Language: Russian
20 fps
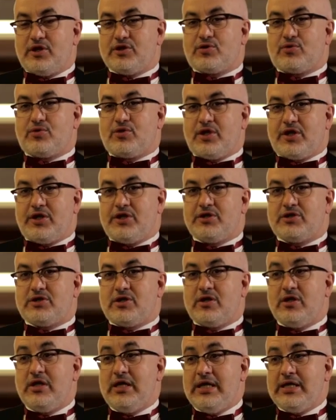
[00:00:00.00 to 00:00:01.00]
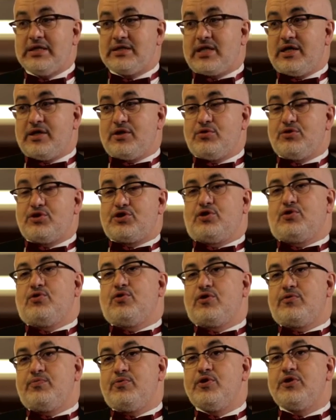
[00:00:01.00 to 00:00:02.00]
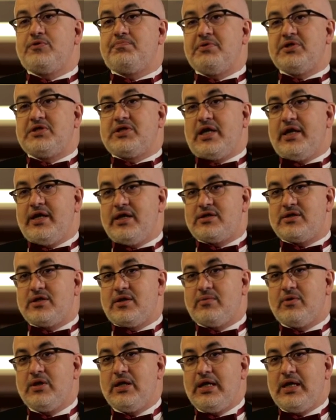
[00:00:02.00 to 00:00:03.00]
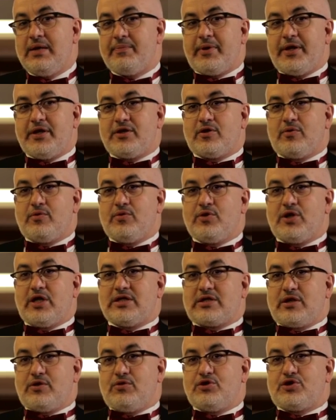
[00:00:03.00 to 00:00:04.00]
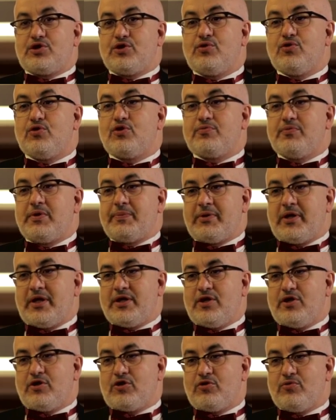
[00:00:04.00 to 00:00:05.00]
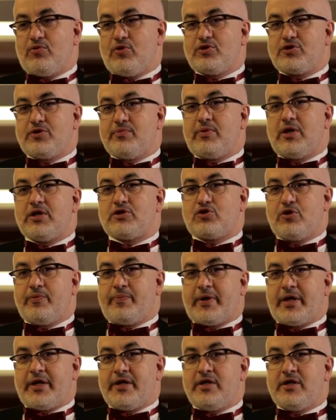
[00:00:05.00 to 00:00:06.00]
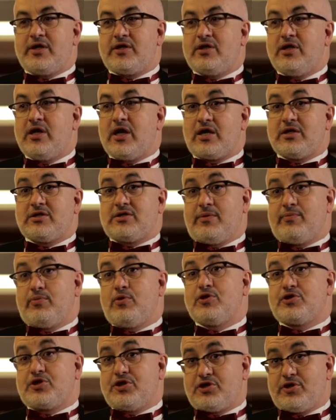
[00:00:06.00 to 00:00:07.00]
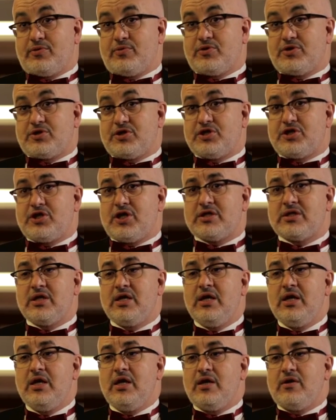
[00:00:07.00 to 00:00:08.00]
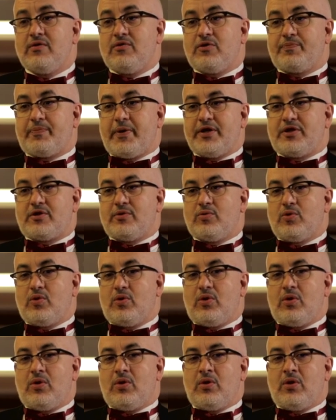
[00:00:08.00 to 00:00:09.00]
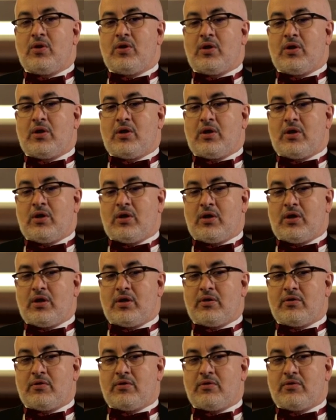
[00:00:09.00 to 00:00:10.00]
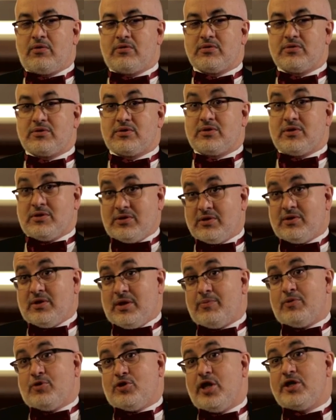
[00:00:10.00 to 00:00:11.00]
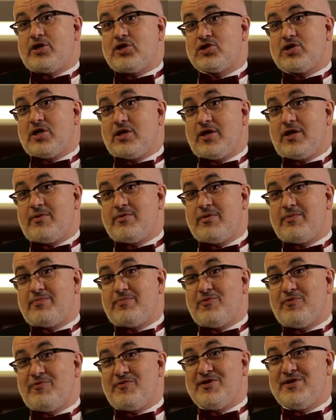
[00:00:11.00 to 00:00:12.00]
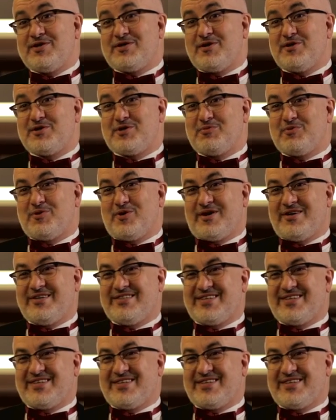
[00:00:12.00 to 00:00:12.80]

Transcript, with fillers: есть куда идти. Следующий год будет пятилетием, поэтому на следующий год мы планируем очень большой проект, гораздо больше, чем он сейчас. Вот, поэтому э, наблюдайте за нами, увидите очень много